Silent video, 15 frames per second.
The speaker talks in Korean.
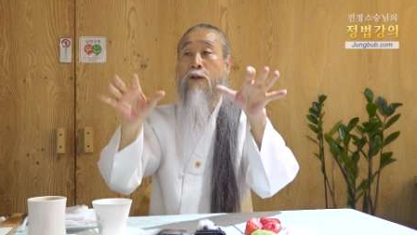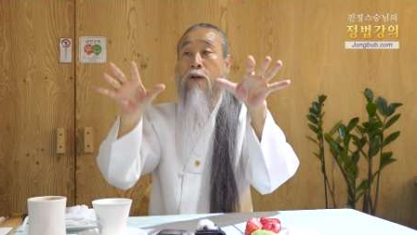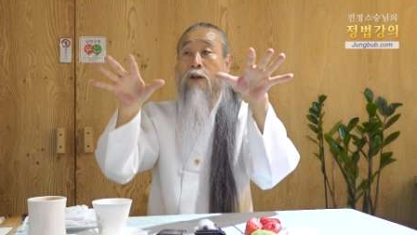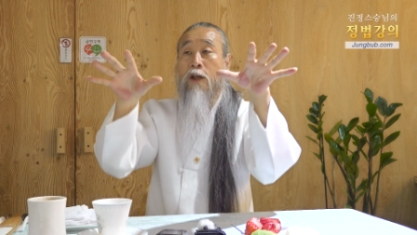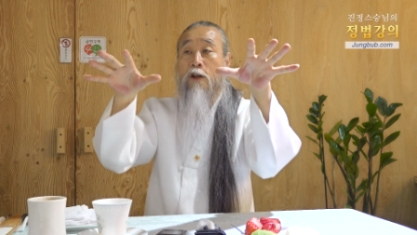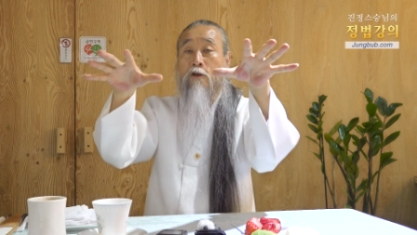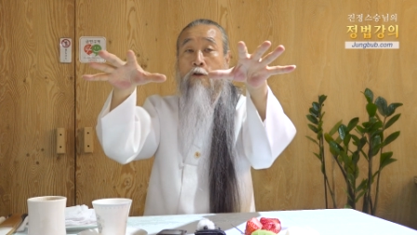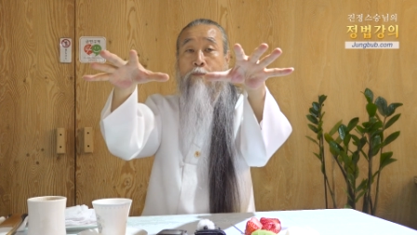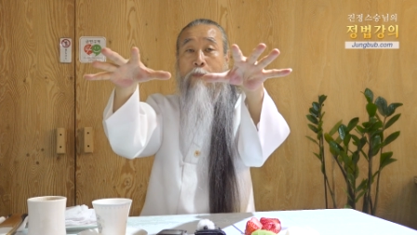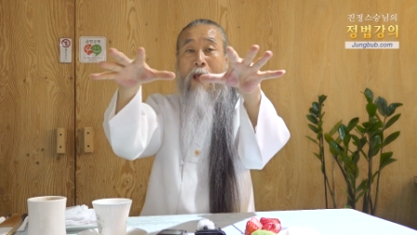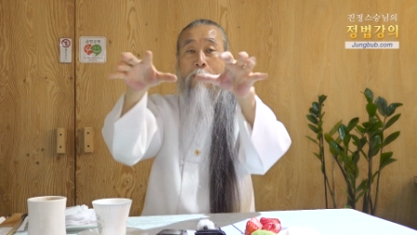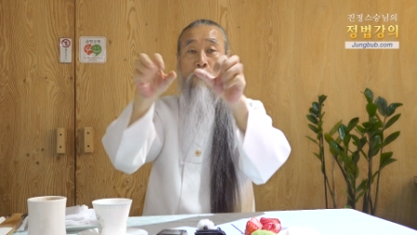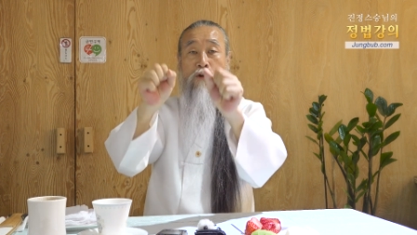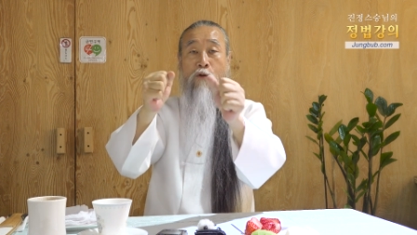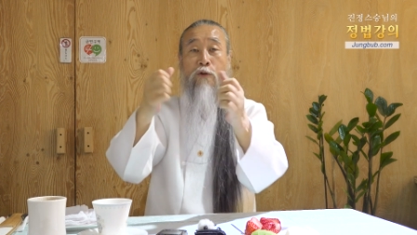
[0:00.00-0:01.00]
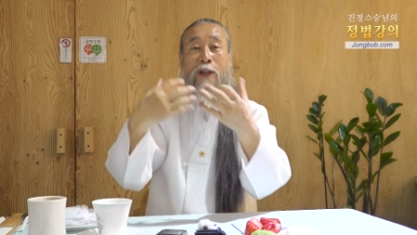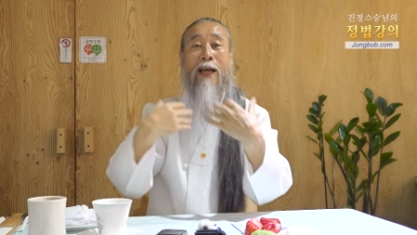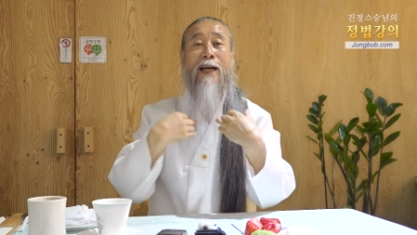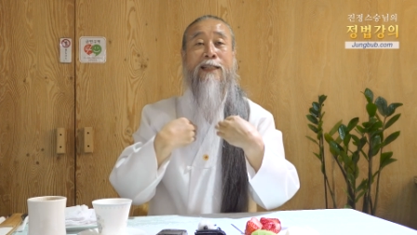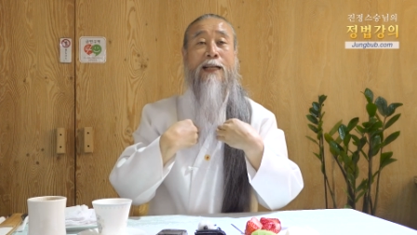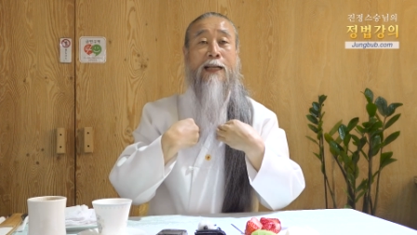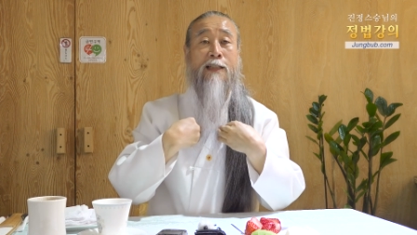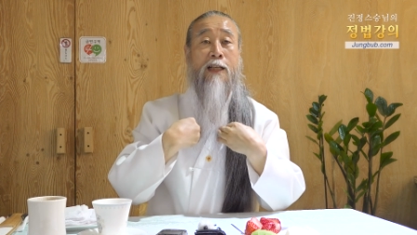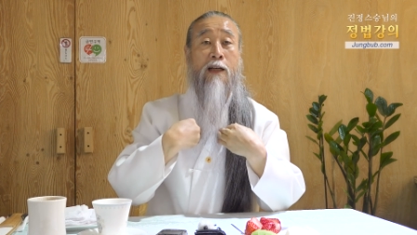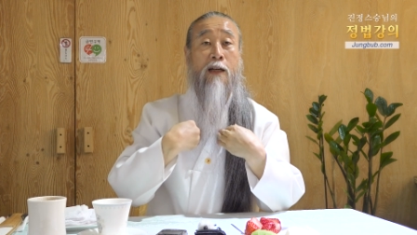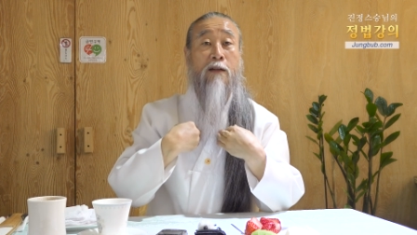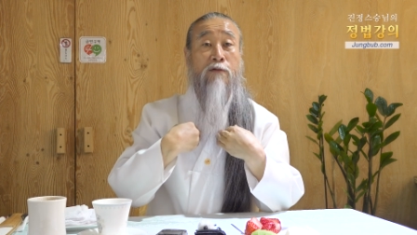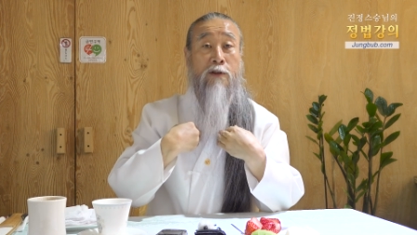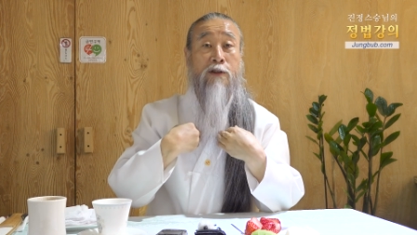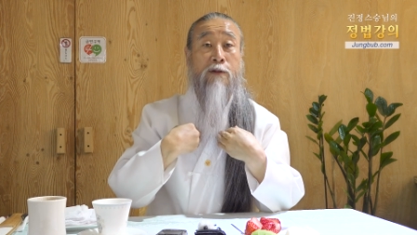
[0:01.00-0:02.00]
여기 걸 빼먹고 내가 잘
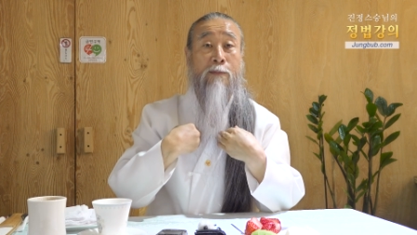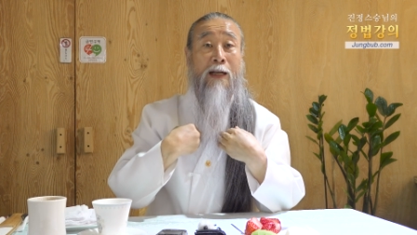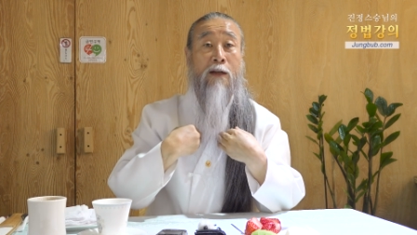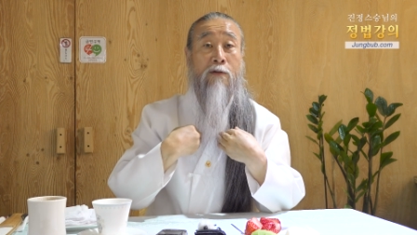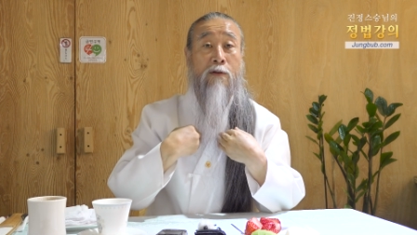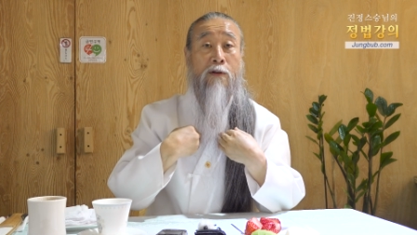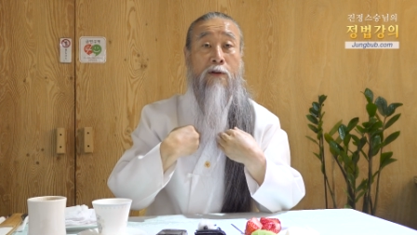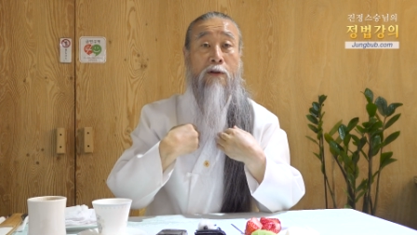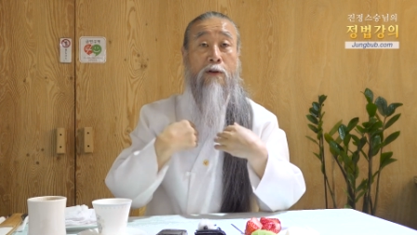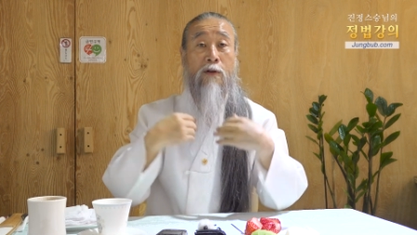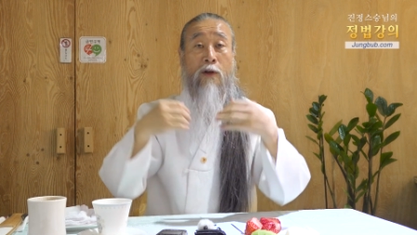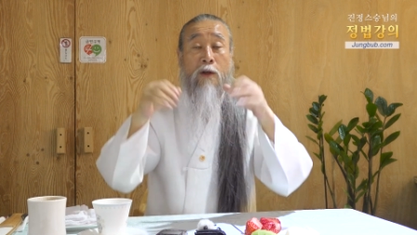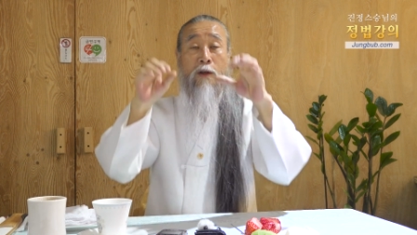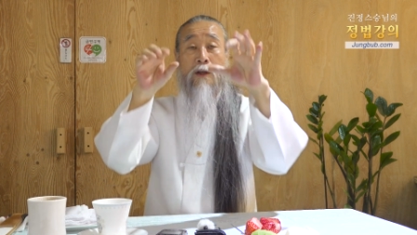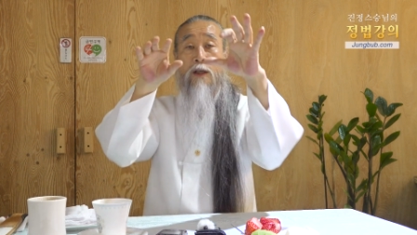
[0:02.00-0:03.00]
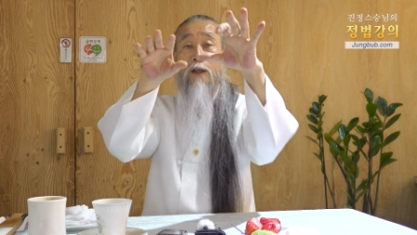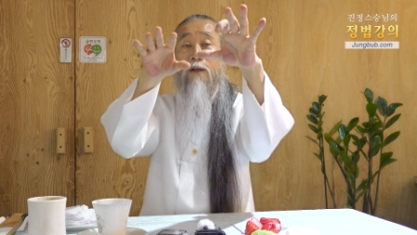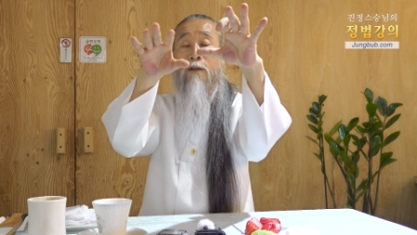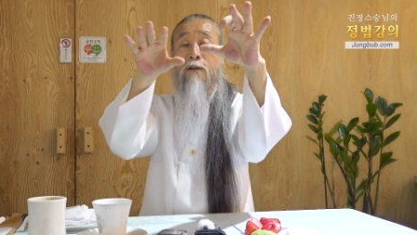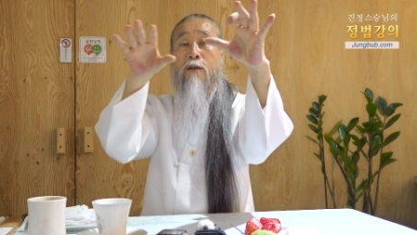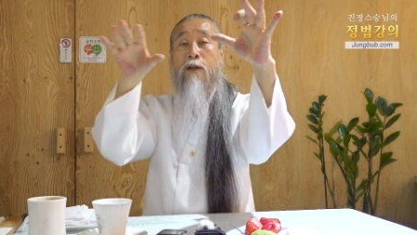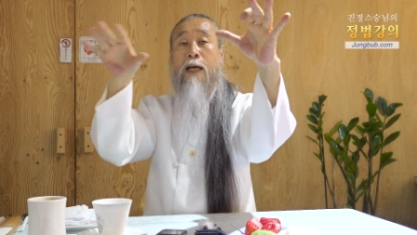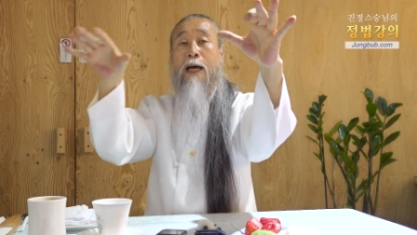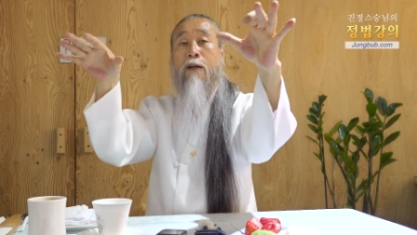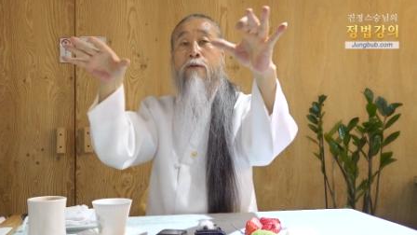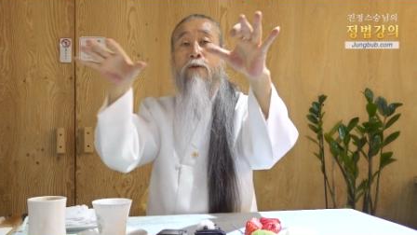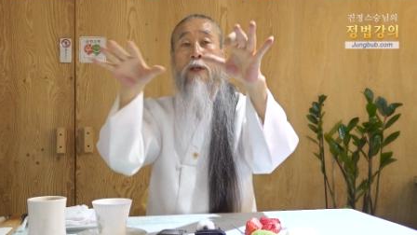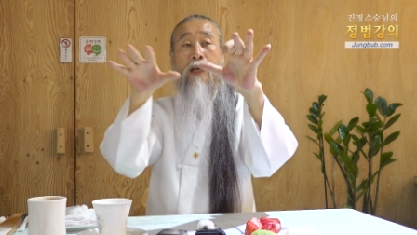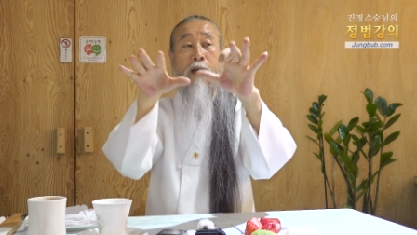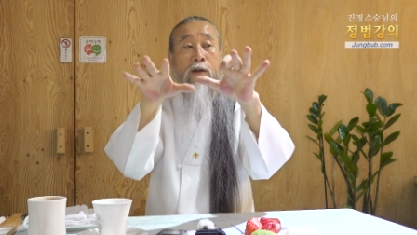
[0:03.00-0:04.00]
살라들지 말고 이런 걸
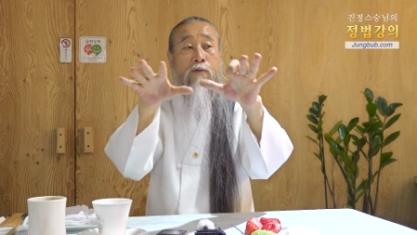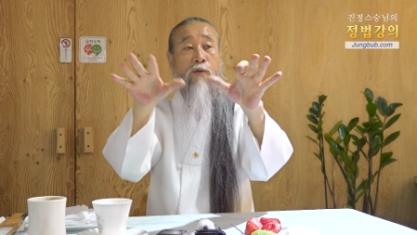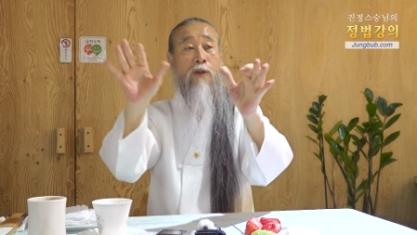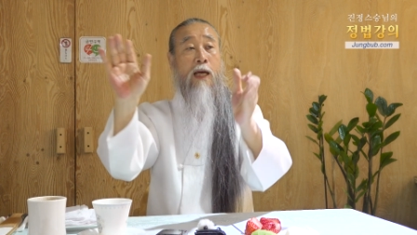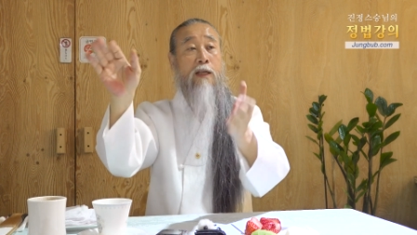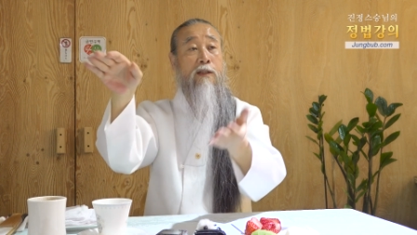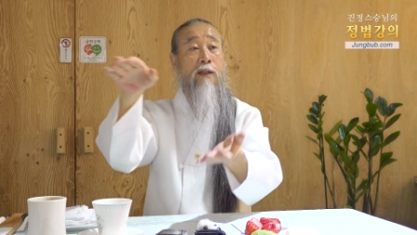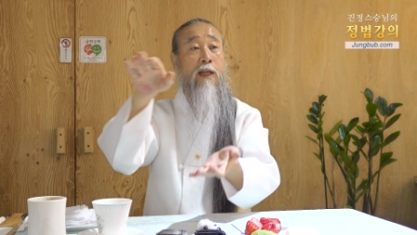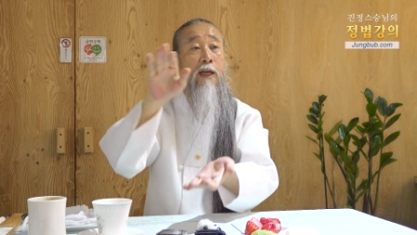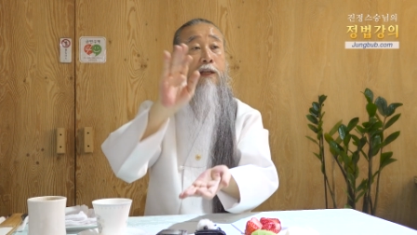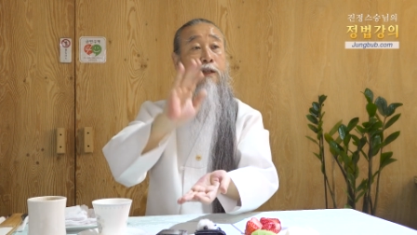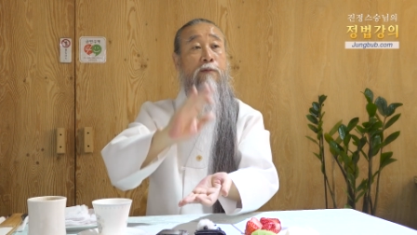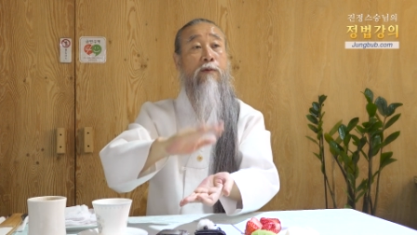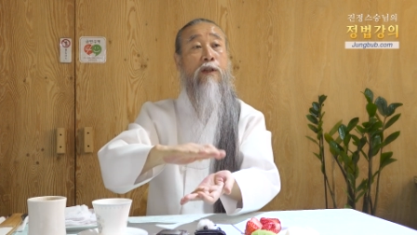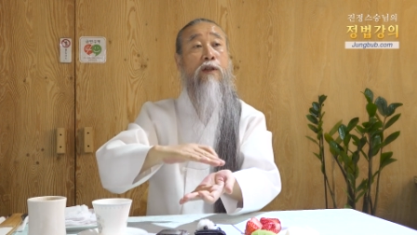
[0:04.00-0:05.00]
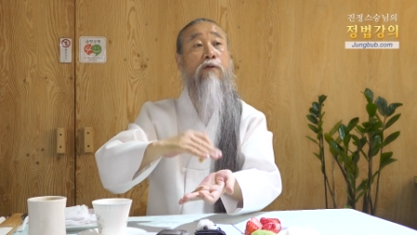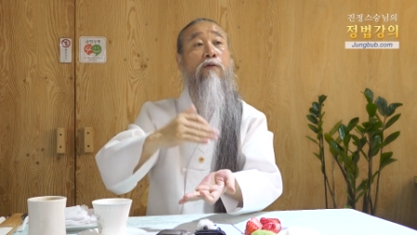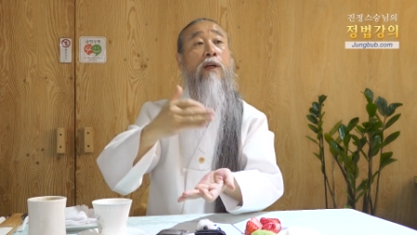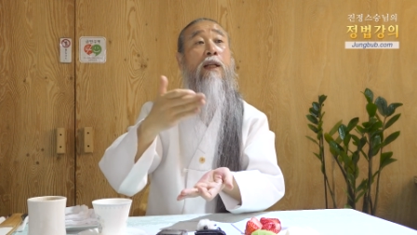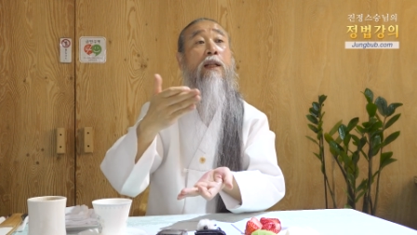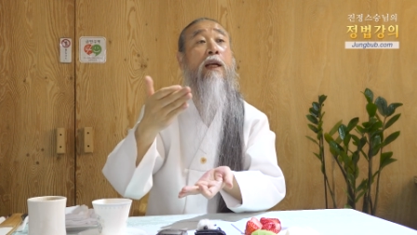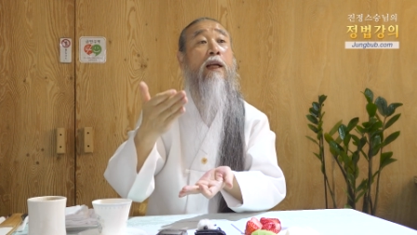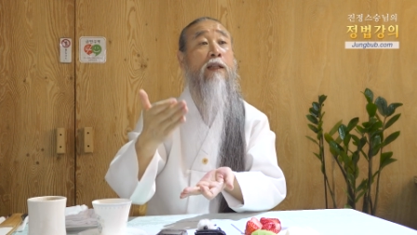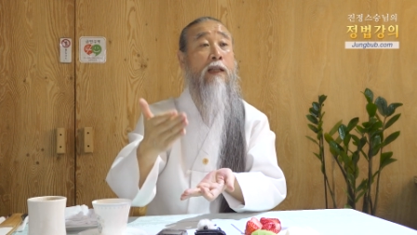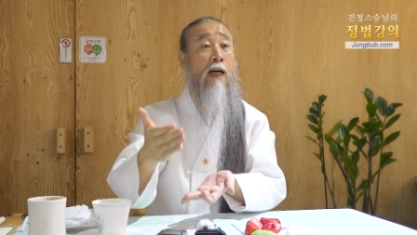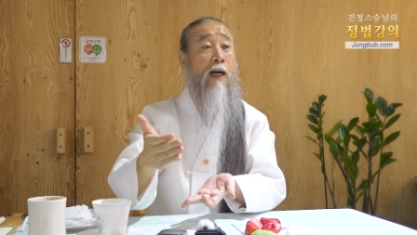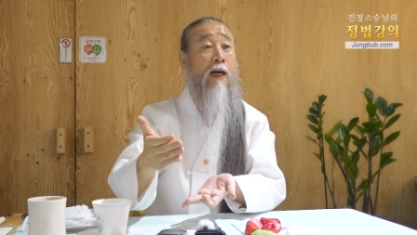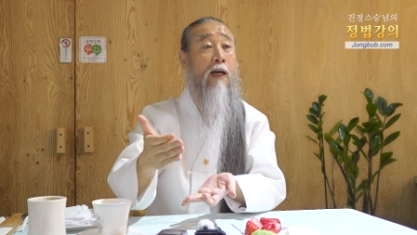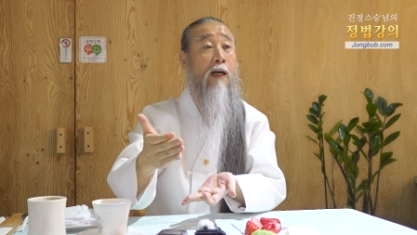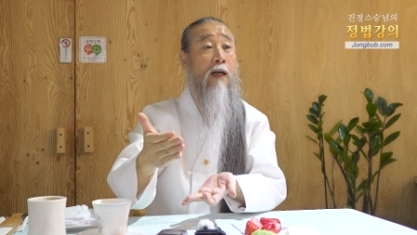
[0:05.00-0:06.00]
활용해갖고 다시 내가 힘을 키워야
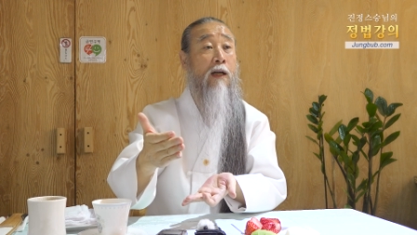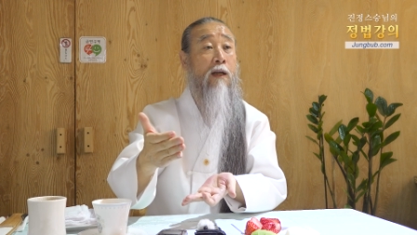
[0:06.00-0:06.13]
되겠다.